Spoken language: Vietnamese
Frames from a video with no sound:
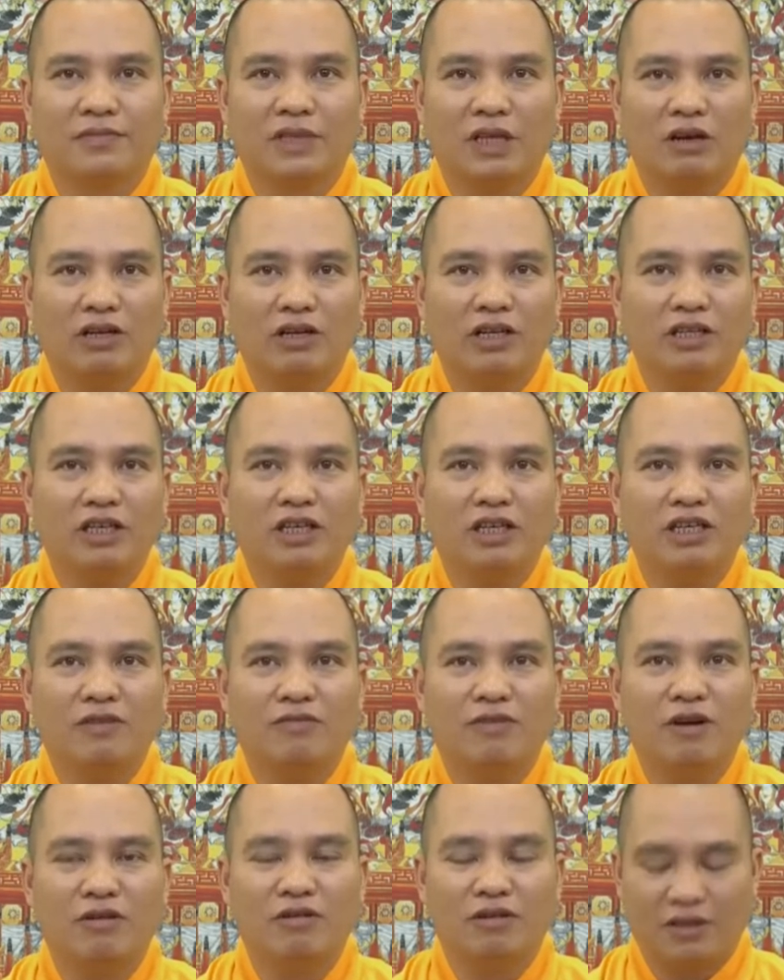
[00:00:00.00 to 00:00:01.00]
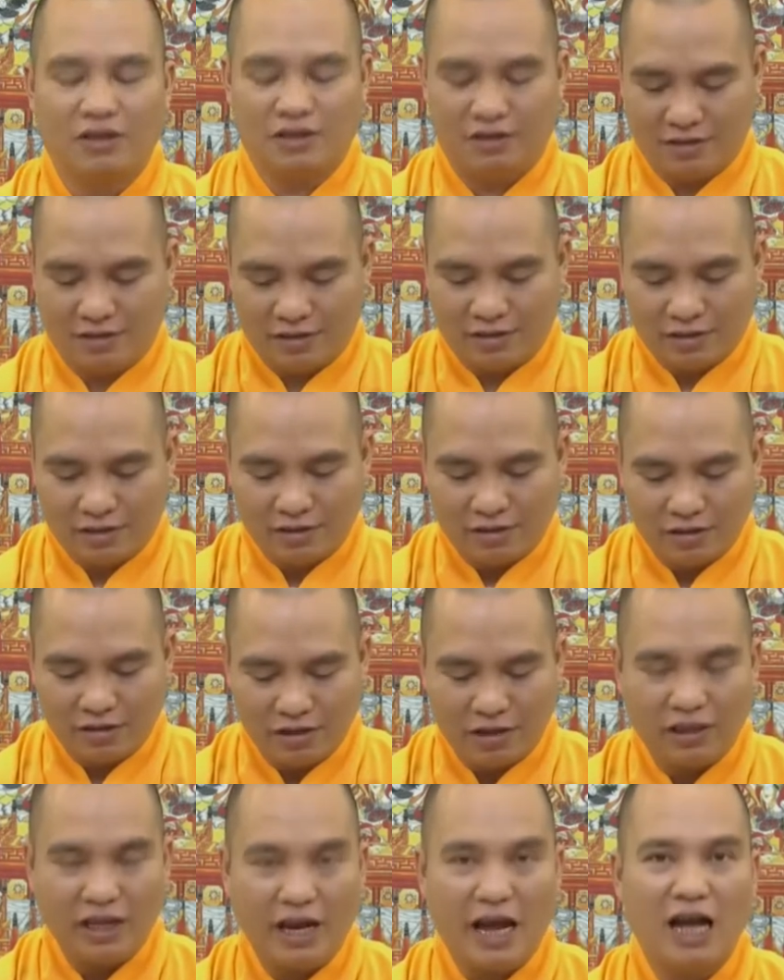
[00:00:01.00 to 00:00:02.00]
họ đi chơi trong vòng ờ,
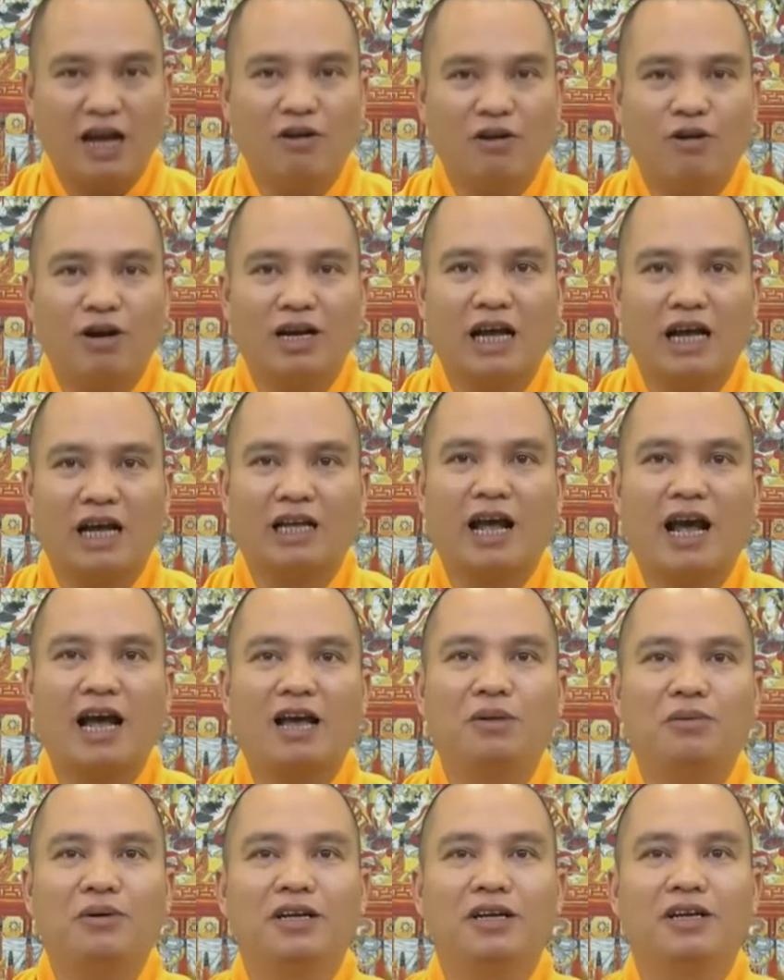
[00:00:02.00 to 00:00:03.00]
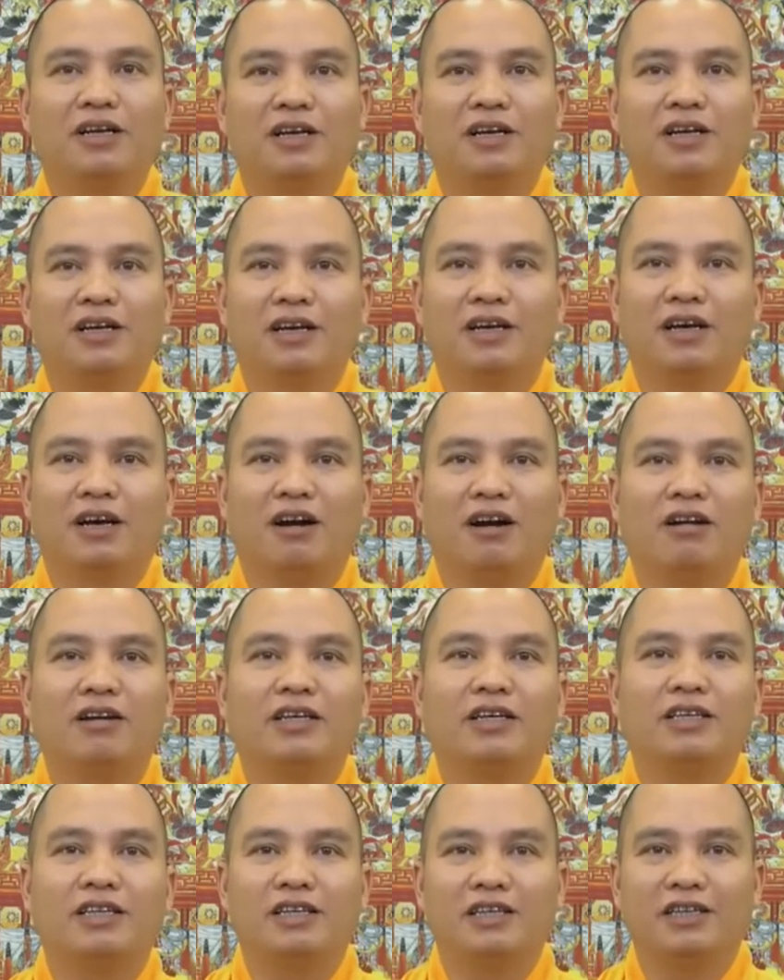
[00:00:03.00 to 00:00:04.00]
nửa tháng hoặc cả tháng luôn họ
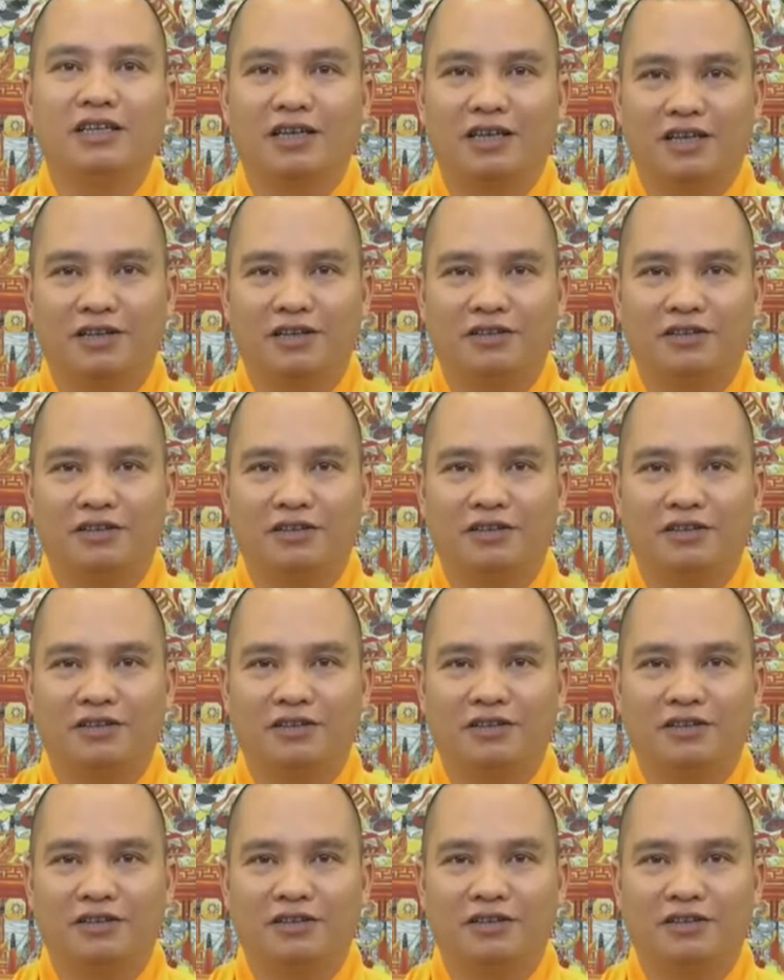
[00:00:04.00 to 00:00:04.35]
đi chơi